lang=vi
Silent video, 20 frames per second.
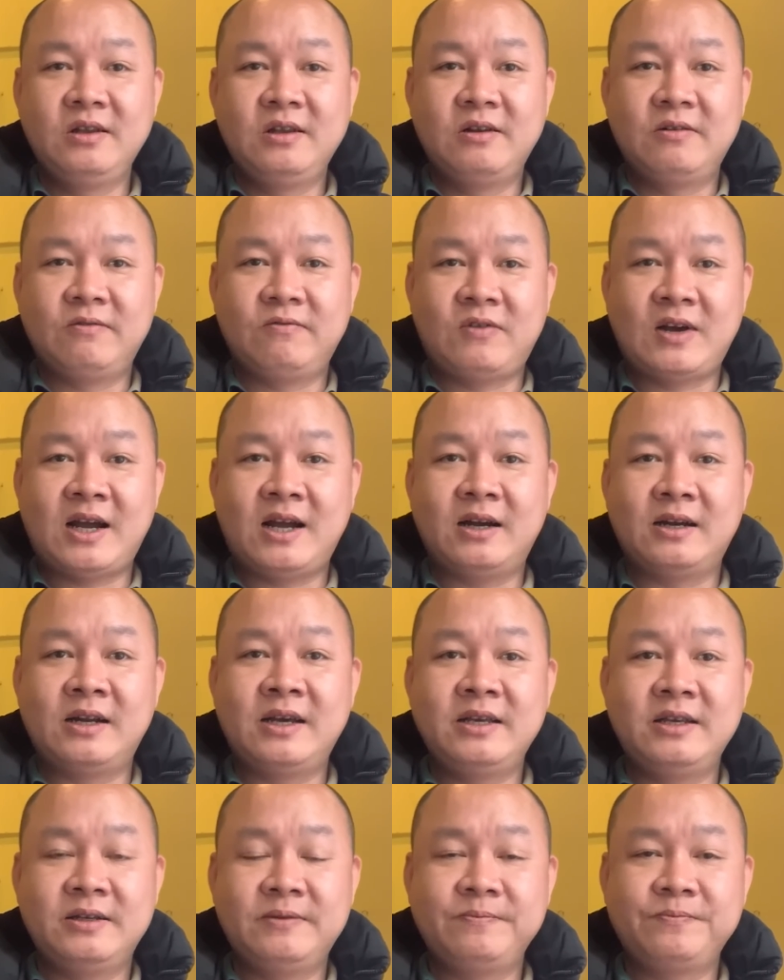Và ở
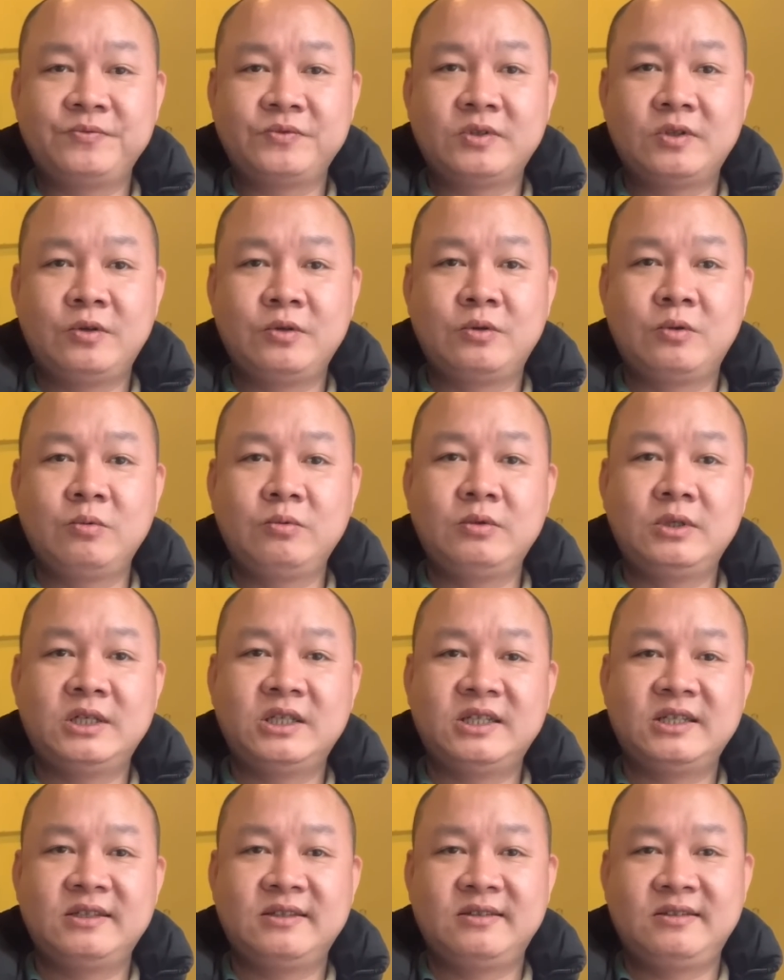đây á, tôi cũng
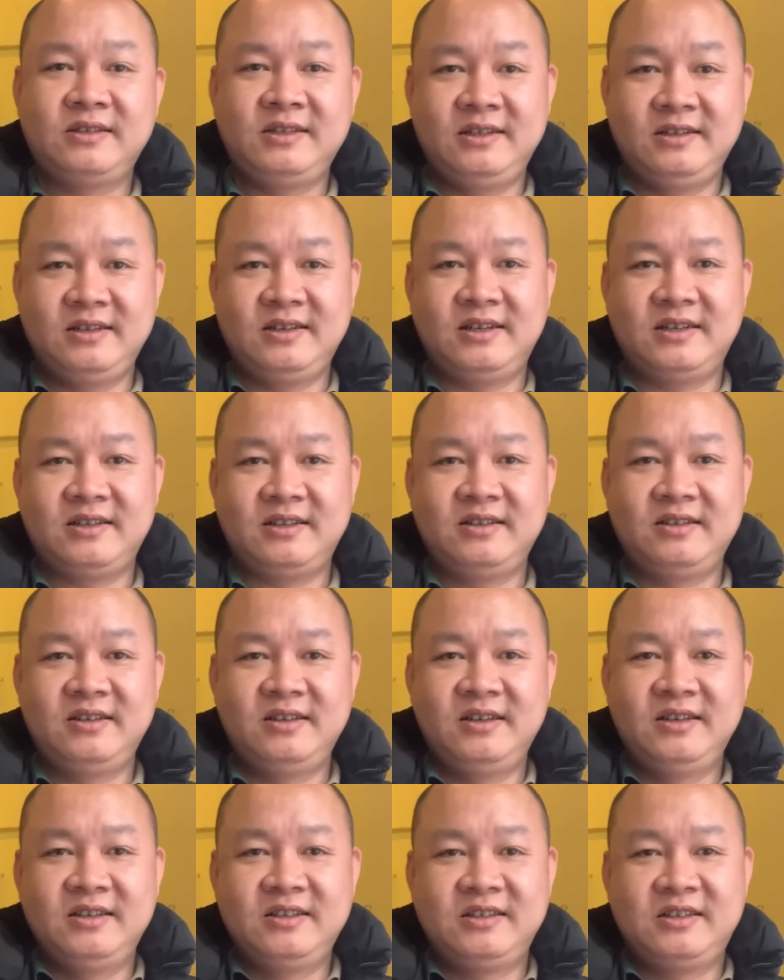xin
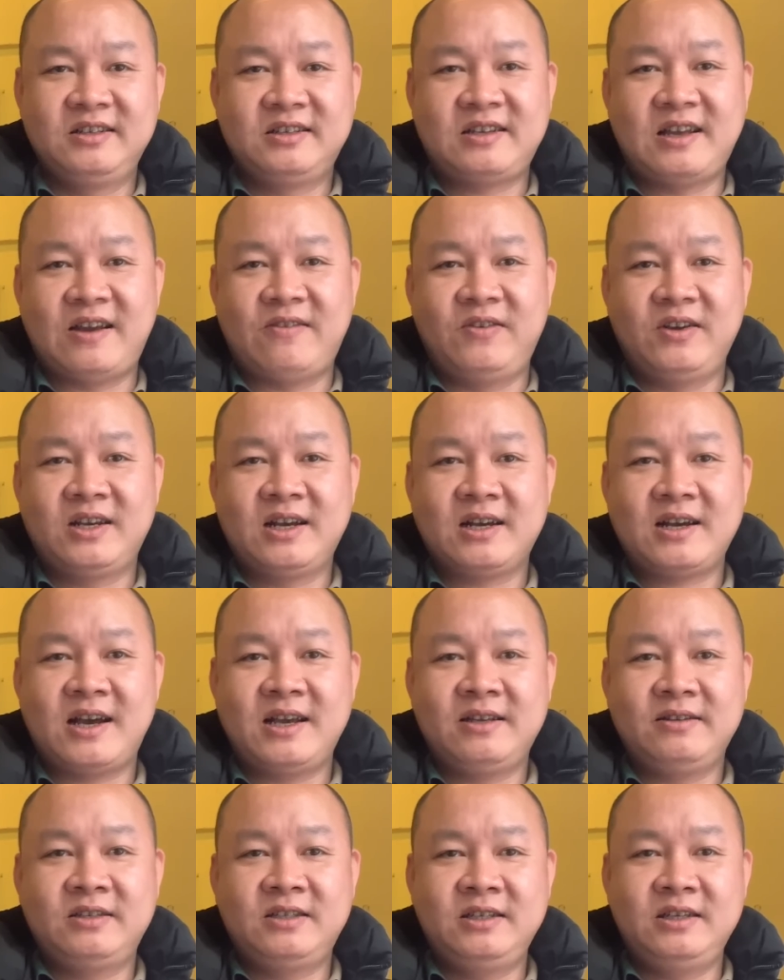chia sẻ với các
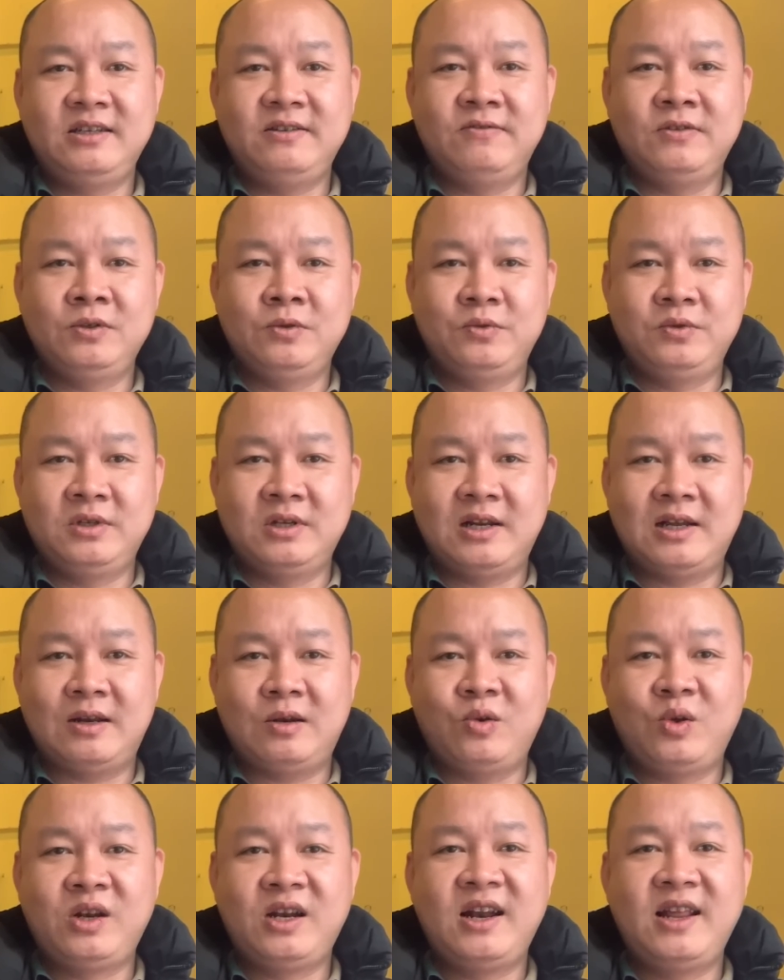anh chị, ví dụ như là
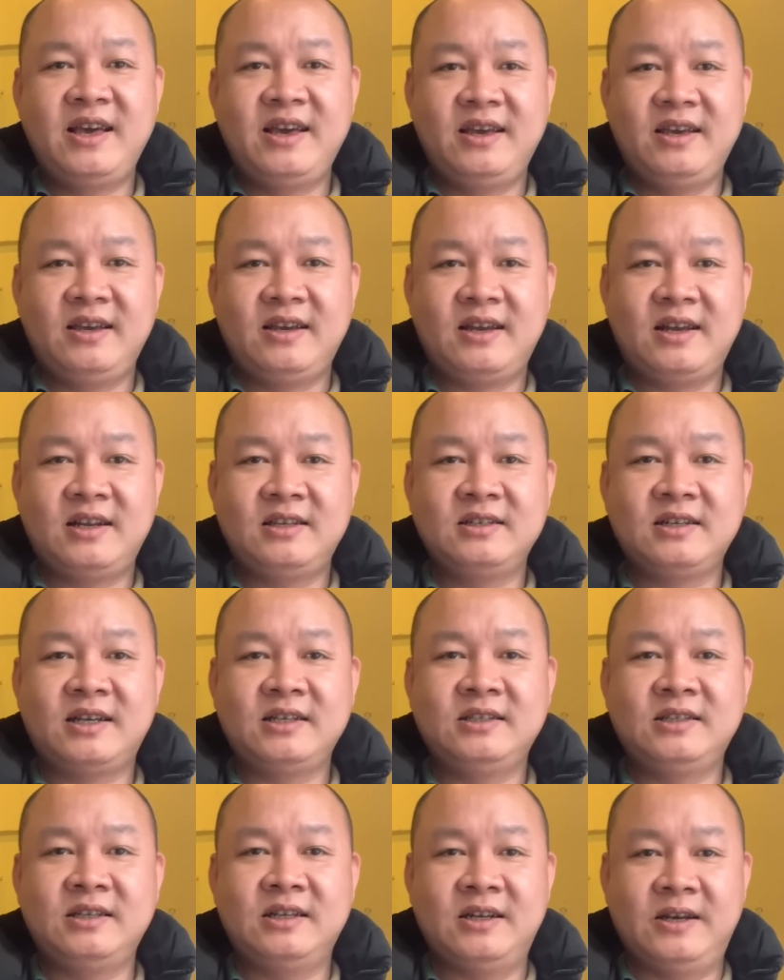Luân Lê hay là những
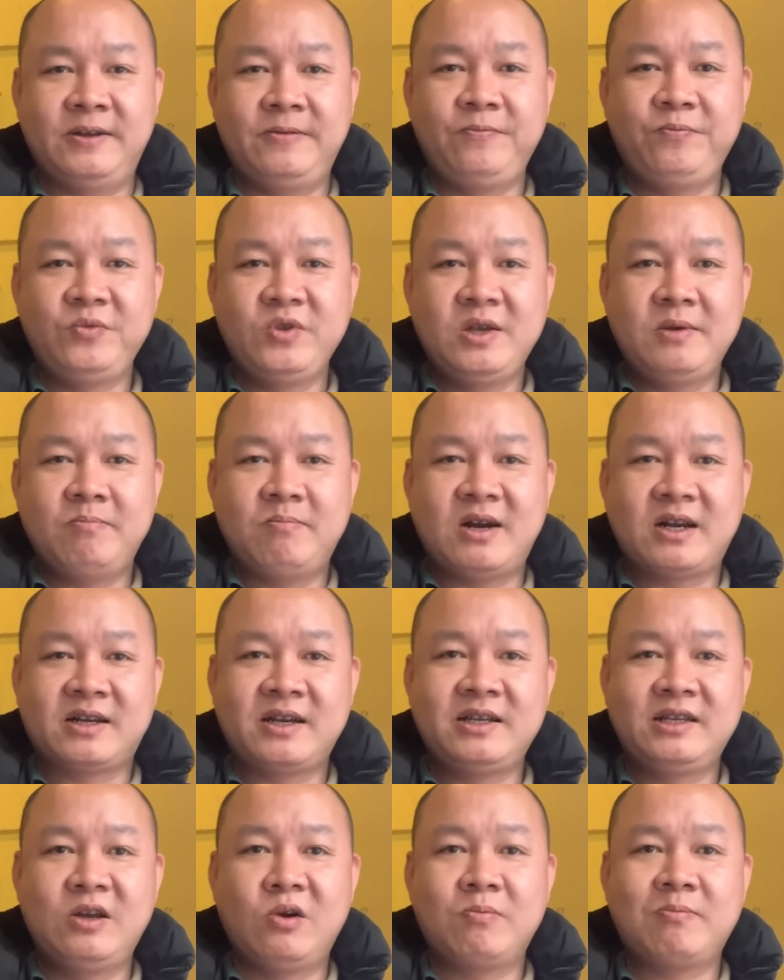anh gì đấy mà
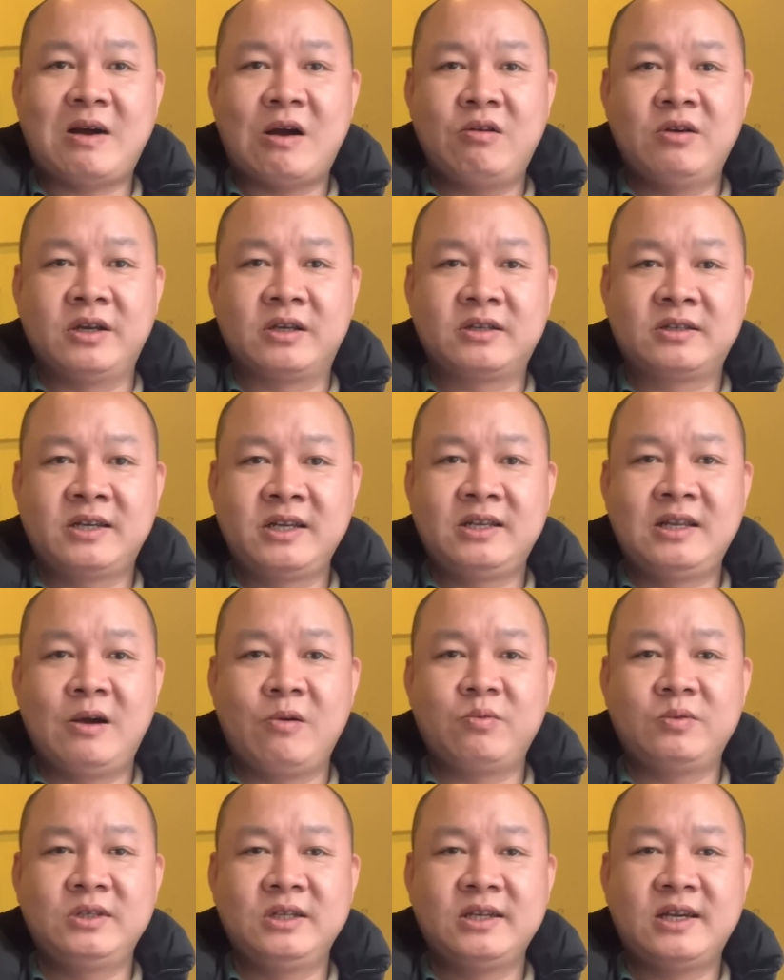kích động bạo lực, kích
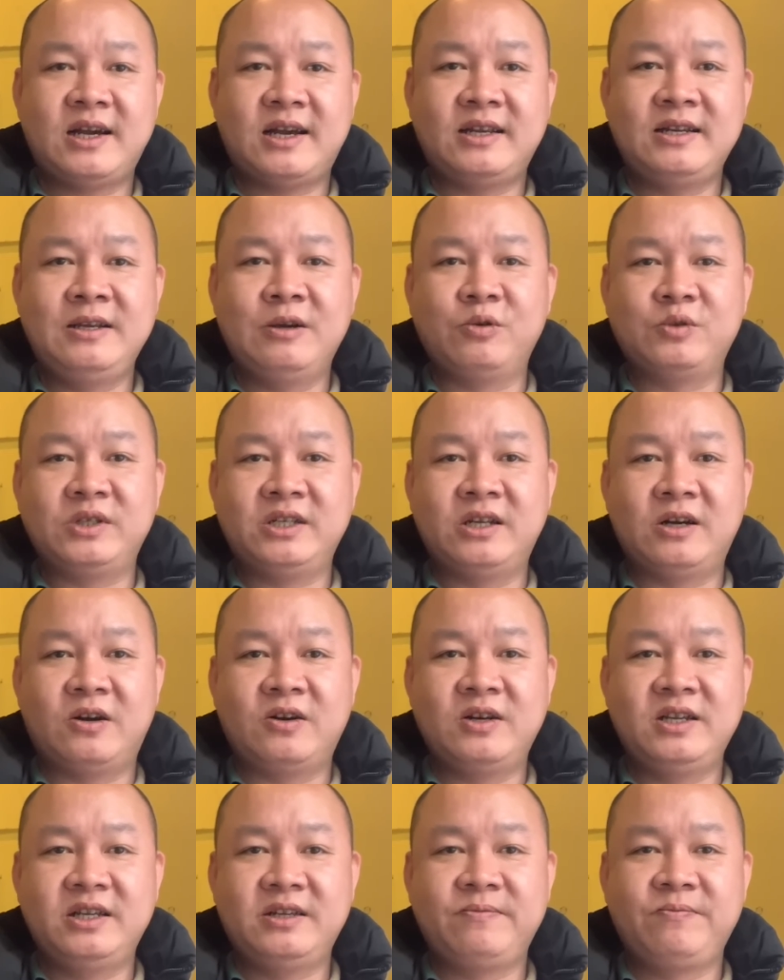động những cái điều gì
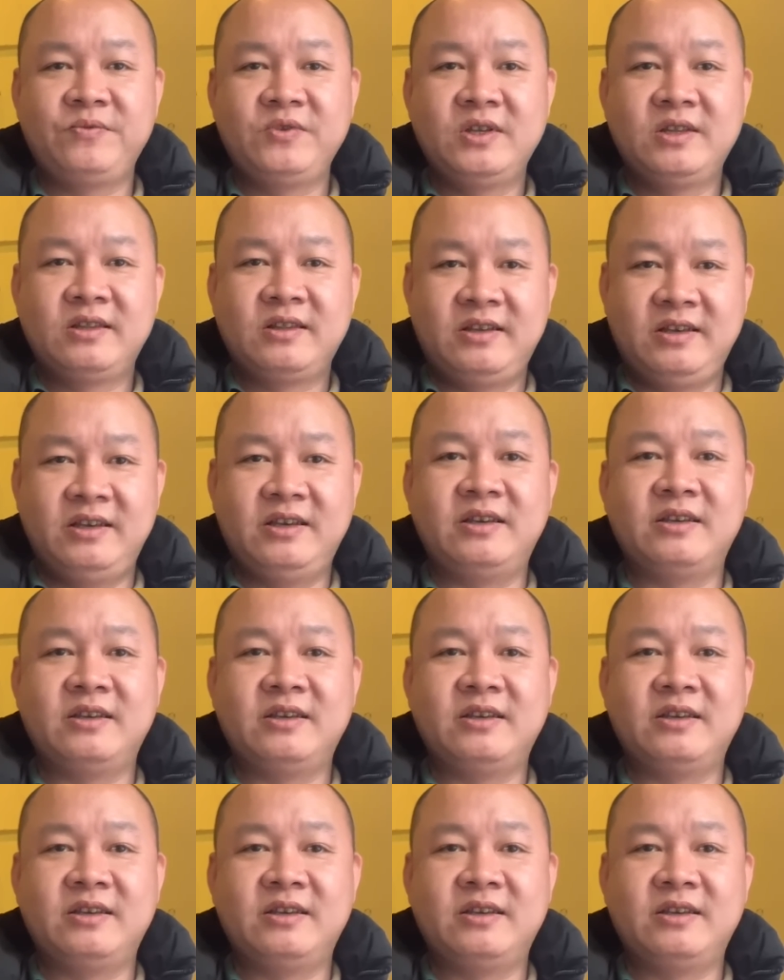đó lên thì